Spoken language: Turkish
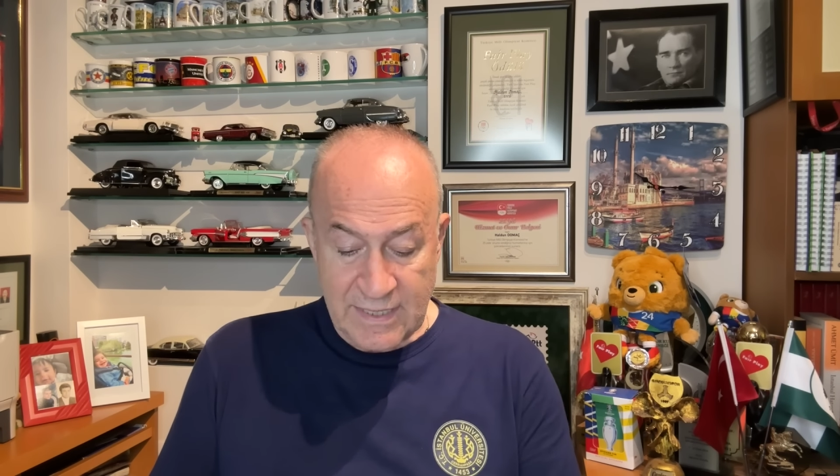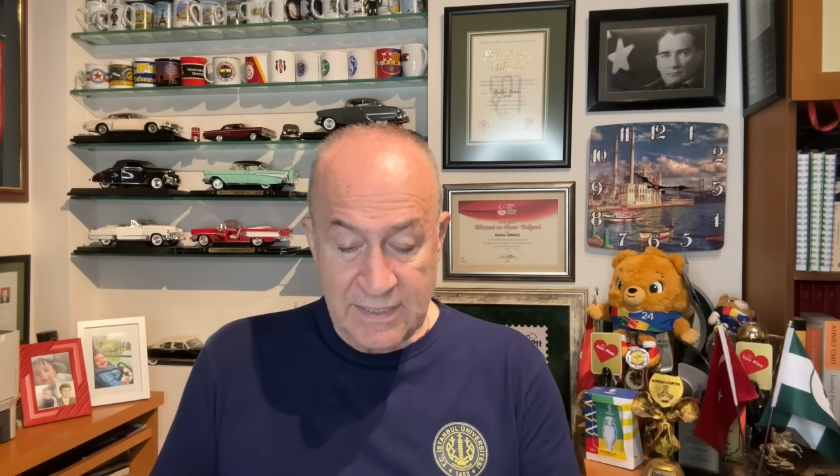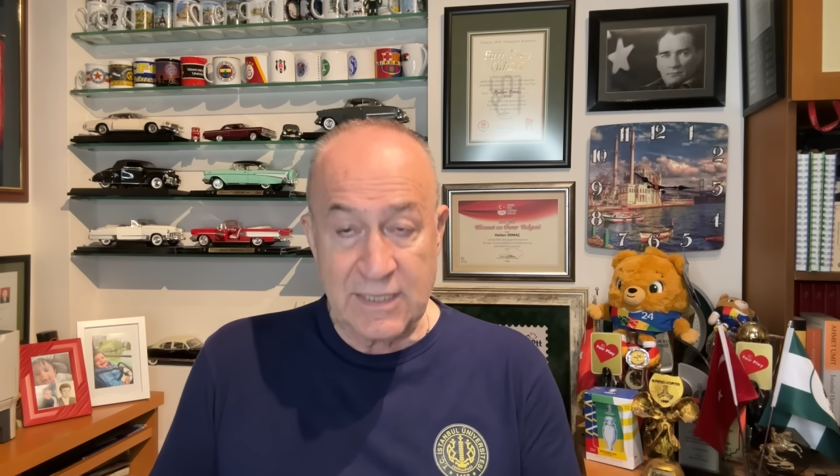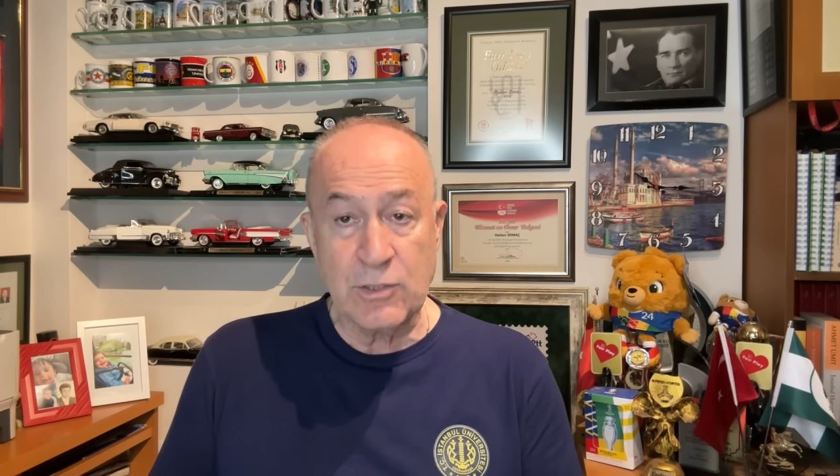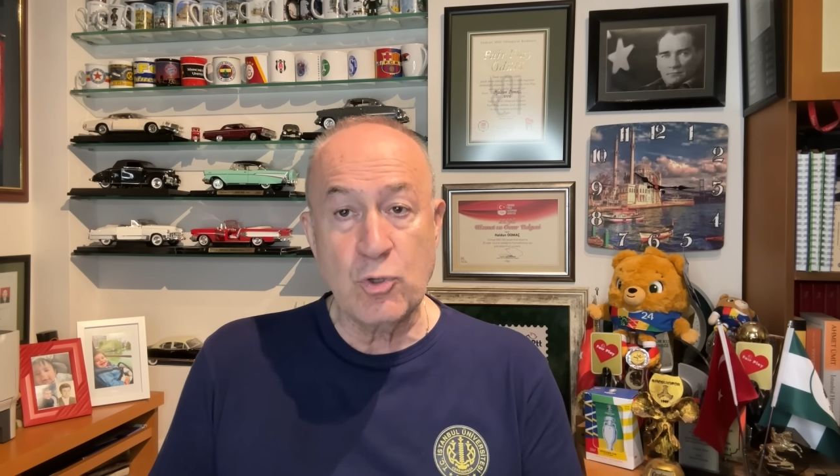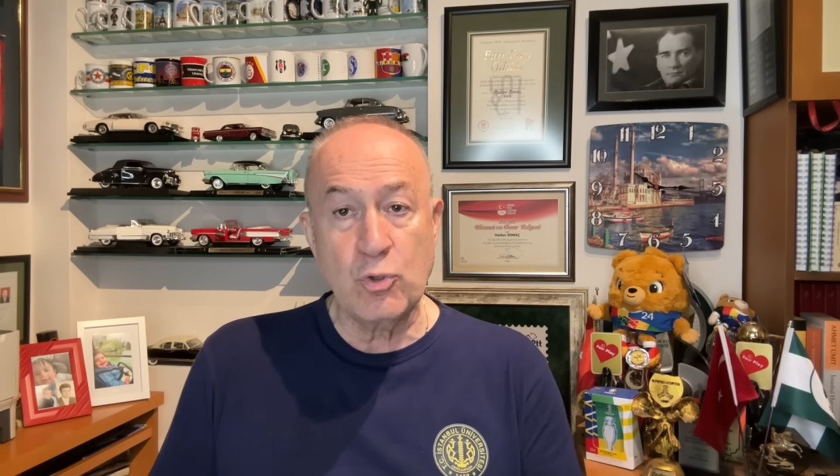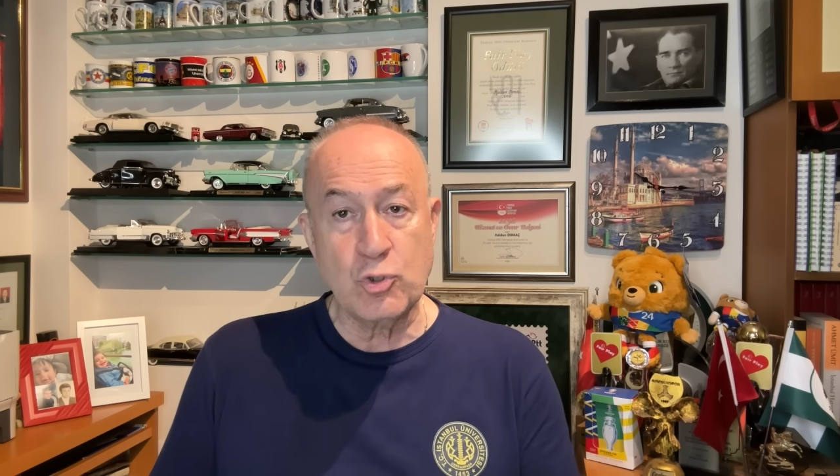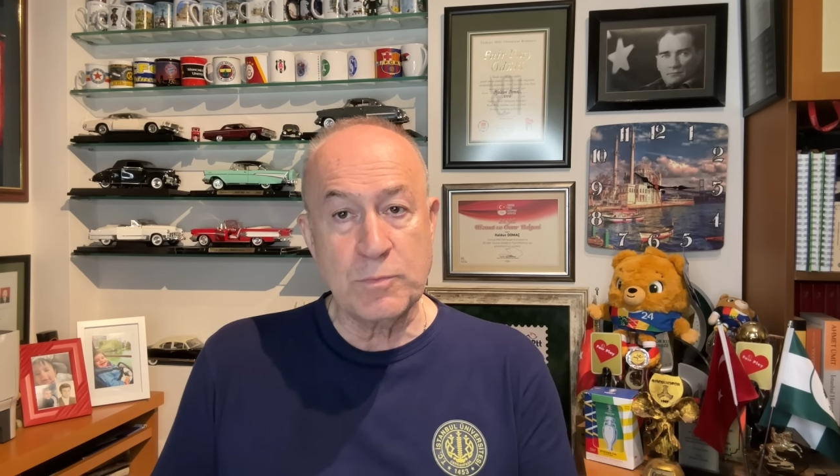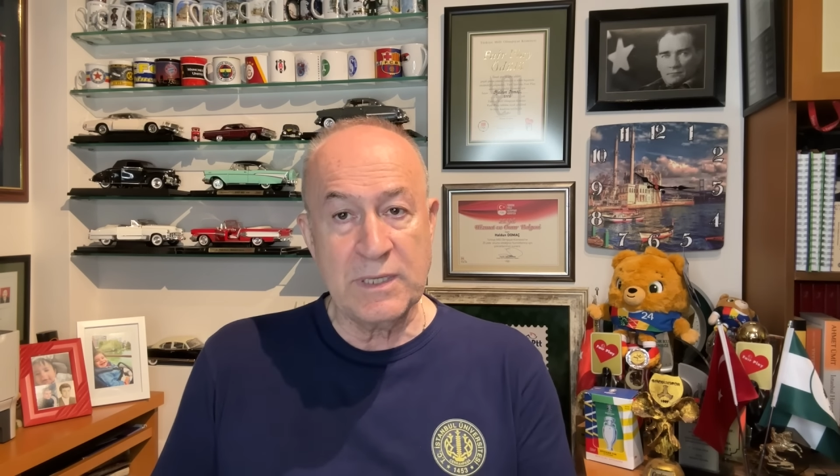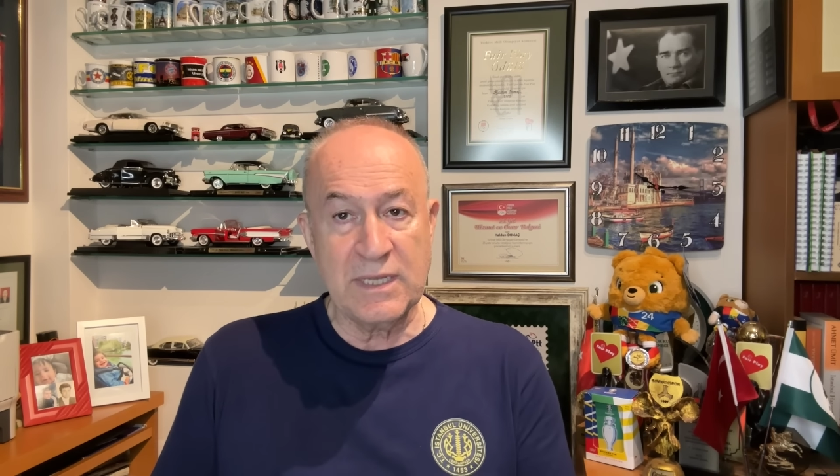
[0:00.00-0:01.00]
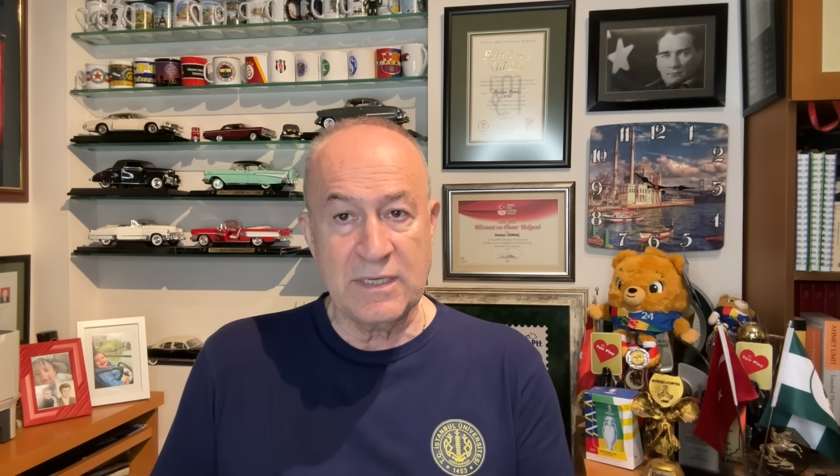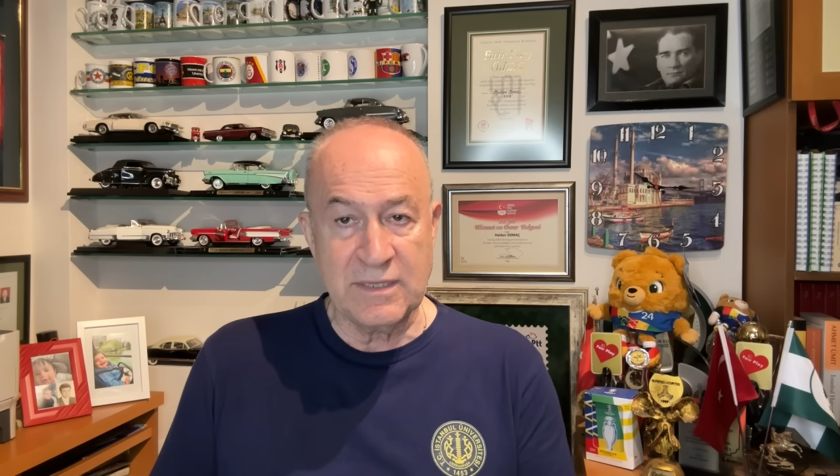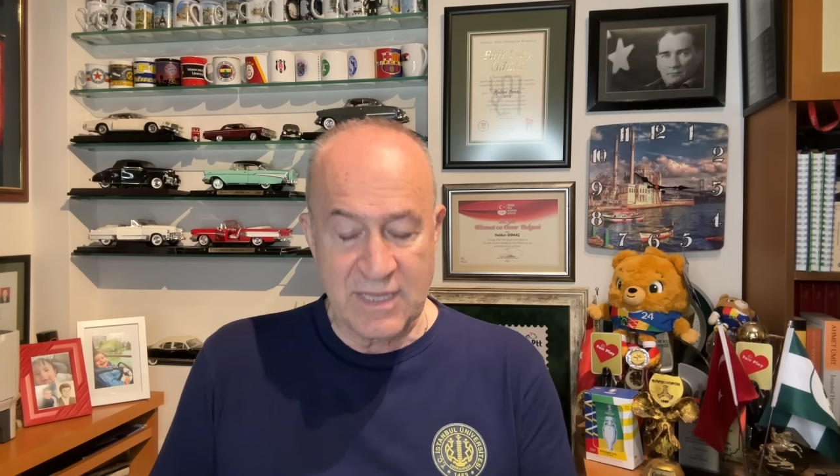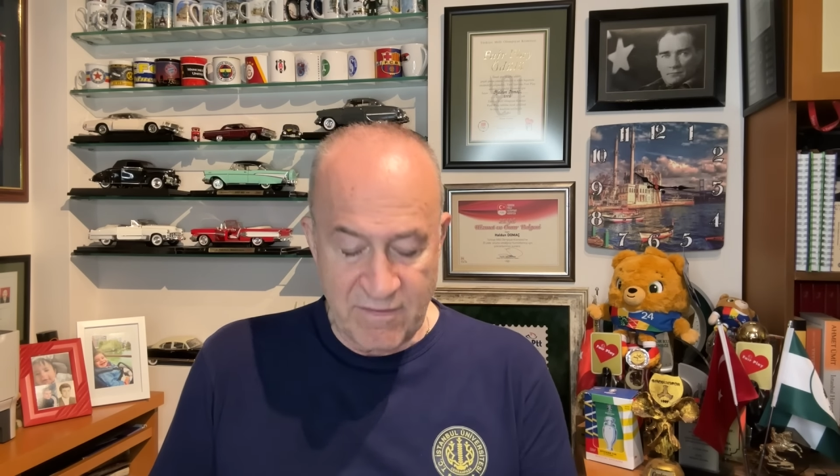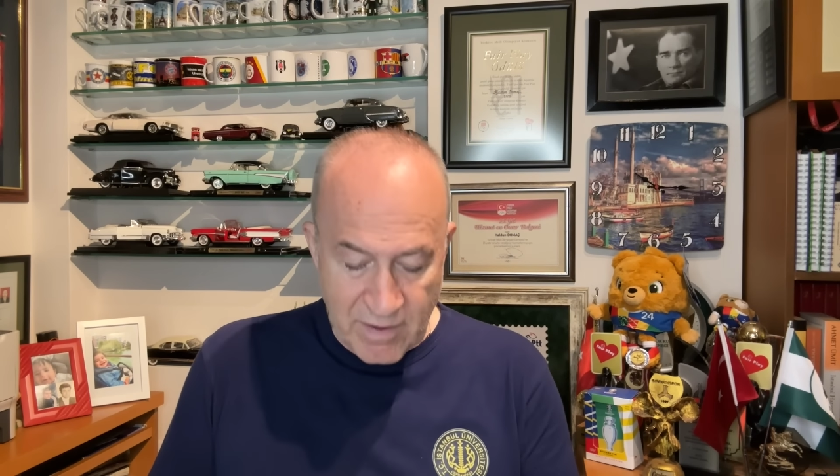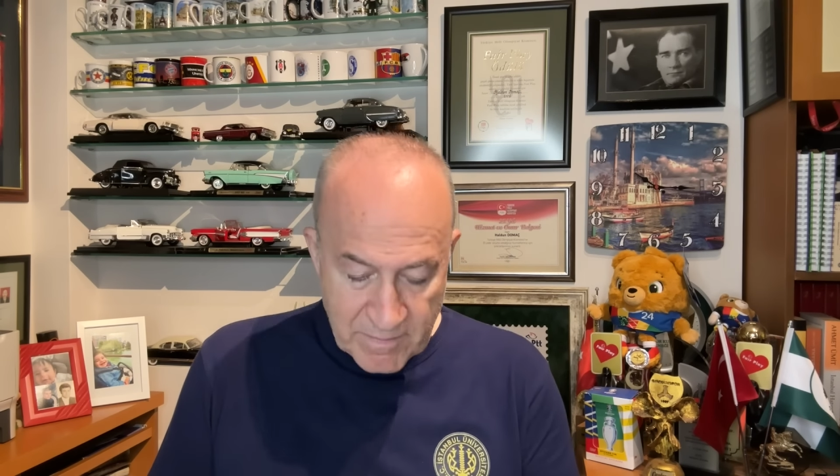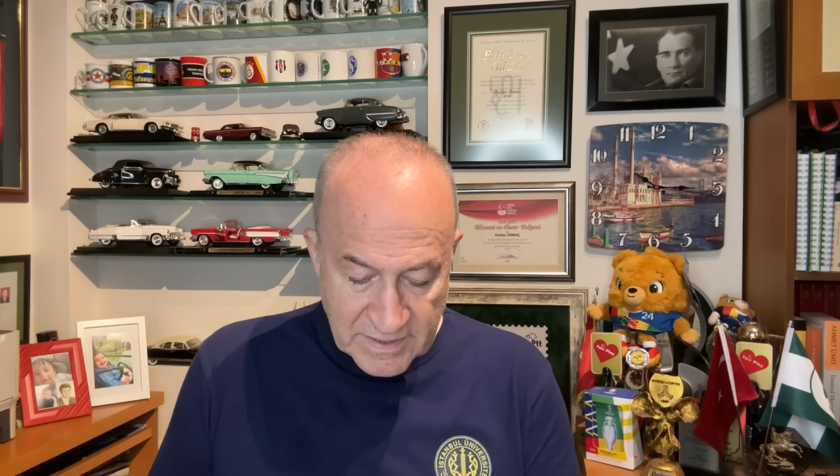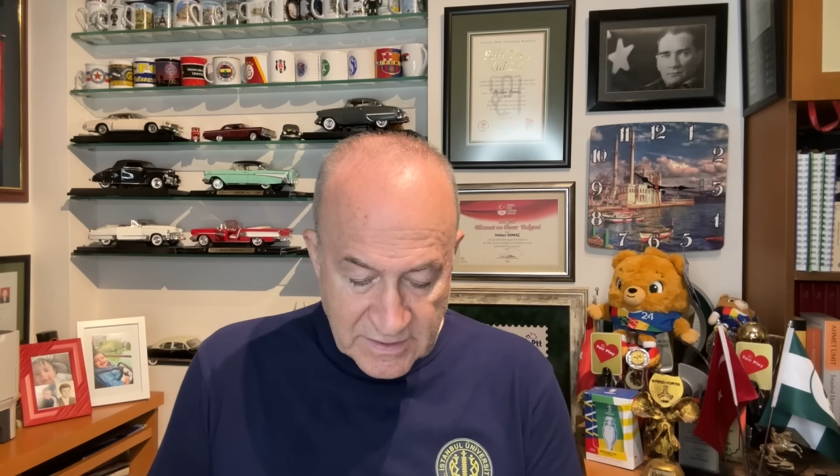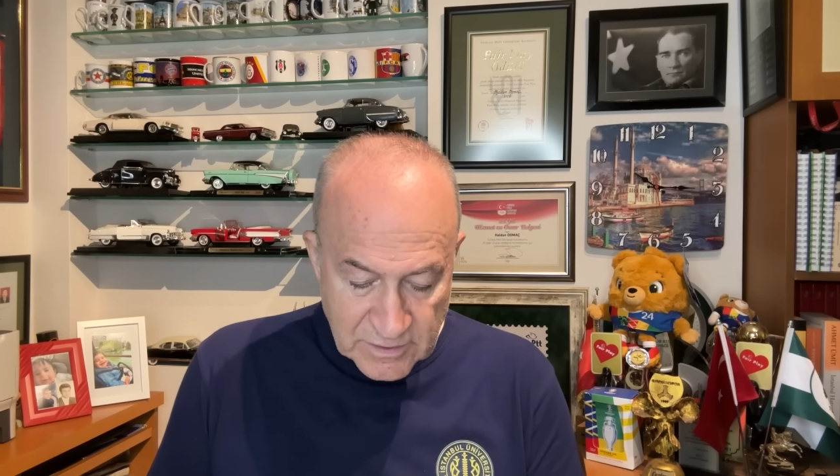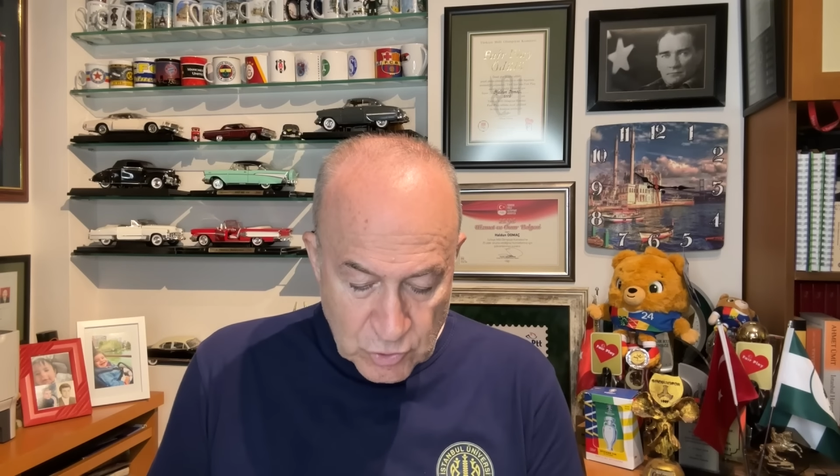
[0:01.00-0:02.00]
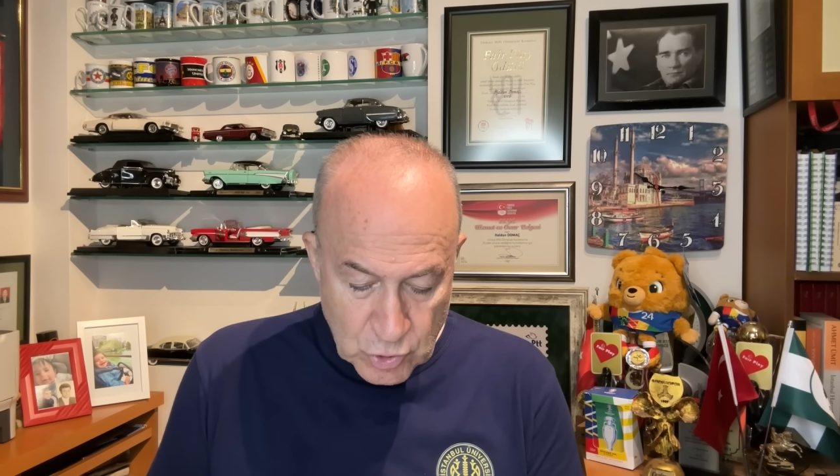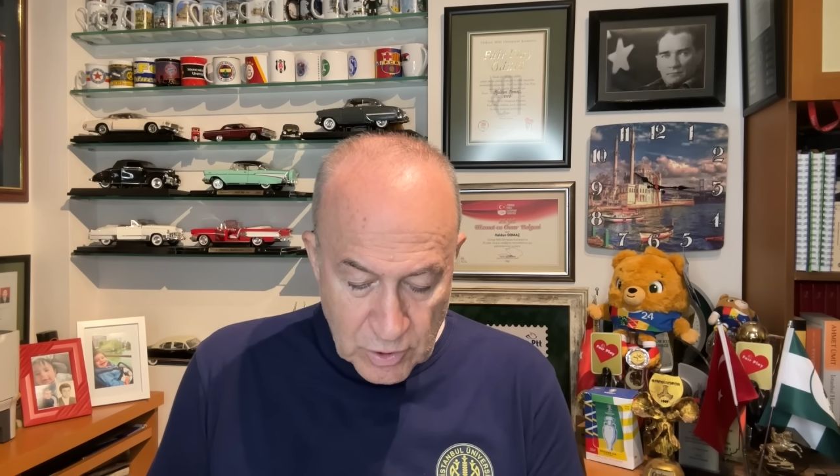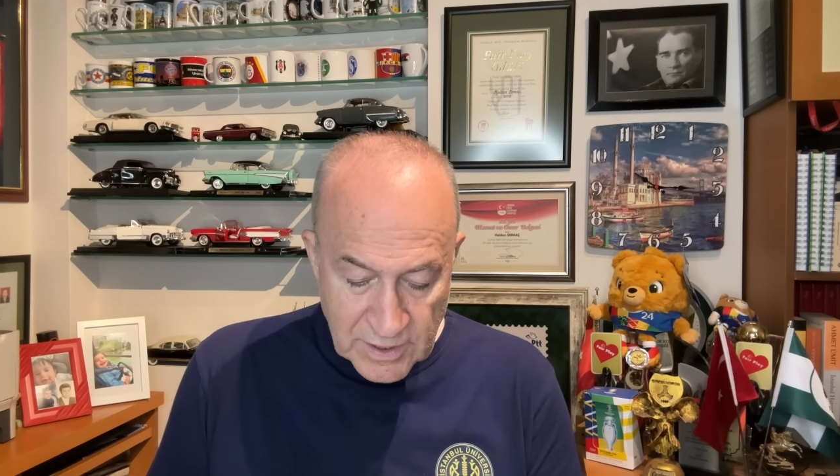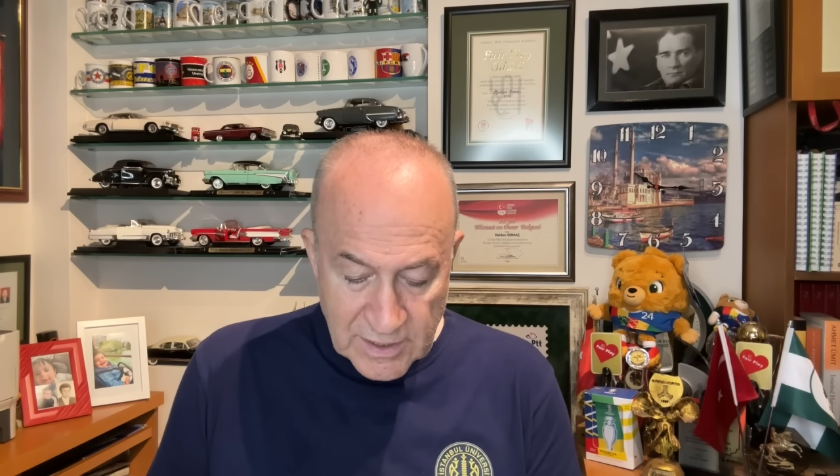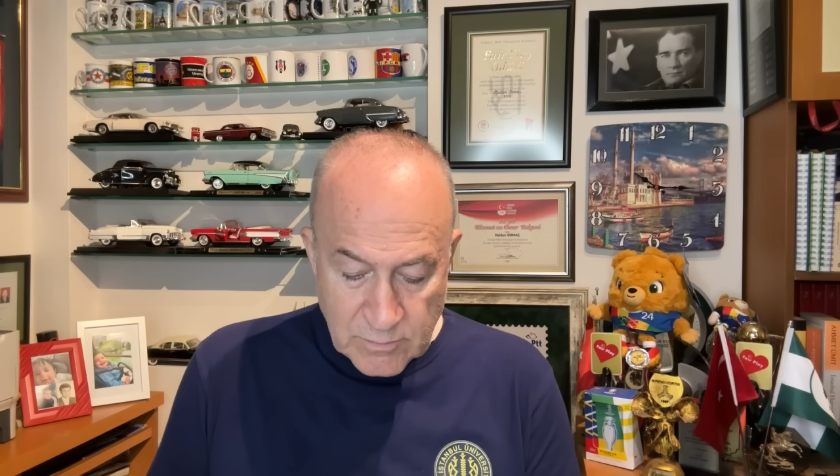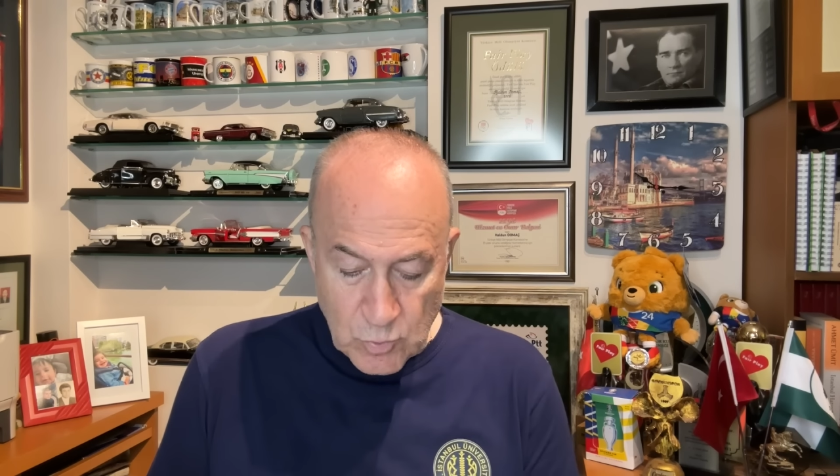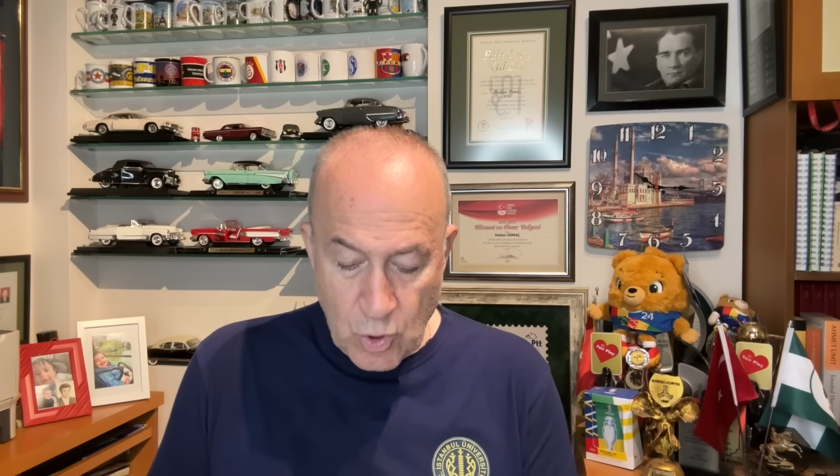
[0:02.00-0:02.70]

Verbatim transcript: ilgili görüşmelerin devam ettiğini söyleyelim.